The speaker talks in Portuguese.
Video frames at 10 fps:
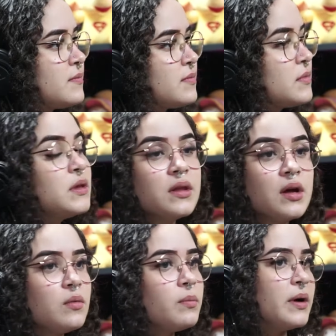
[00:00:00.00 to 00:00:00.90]

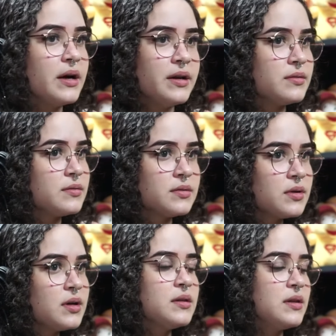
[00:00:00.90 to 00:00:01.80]
Não para.
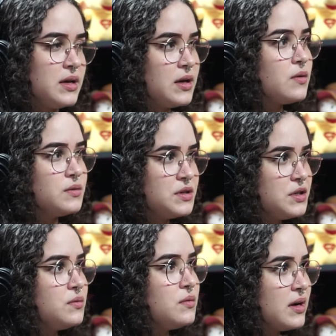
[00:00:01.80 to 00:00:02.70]
Tem que
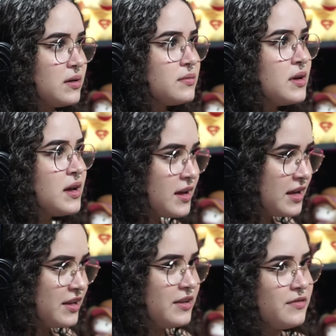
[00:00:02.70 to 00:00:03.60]
continuar.
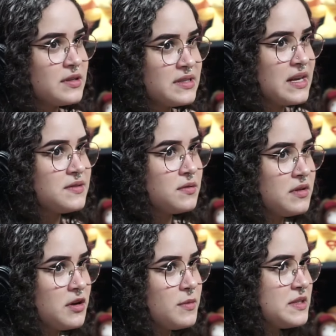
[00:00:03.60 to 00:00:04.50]
E vocês vão ter
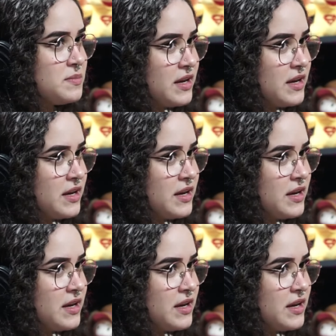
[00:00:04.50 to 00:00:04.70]
uma experiência.